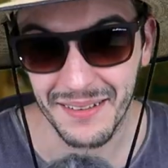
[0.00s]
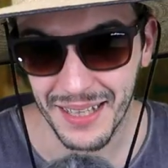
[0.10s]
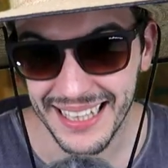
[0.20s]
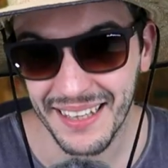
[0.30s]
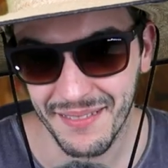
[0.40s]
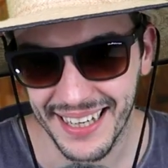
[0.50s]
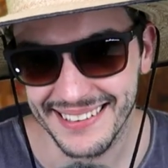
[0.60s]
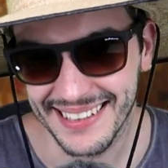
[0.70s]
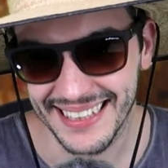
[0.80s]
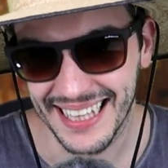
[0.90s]
Ele deveria
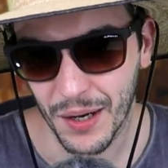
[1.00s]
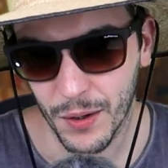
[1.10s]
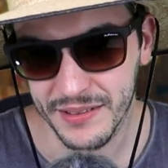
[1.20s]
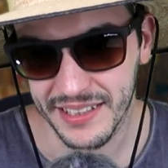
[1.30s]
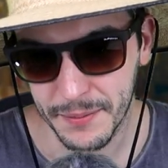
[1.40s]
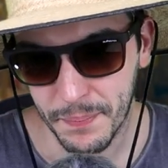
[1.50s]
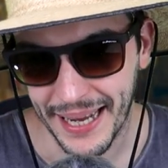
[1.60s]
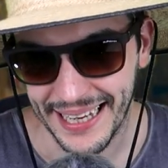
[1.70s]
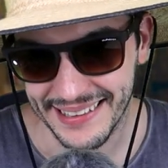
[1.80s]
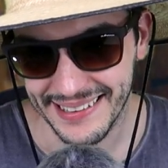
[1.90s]
aceitar a rosa de paz,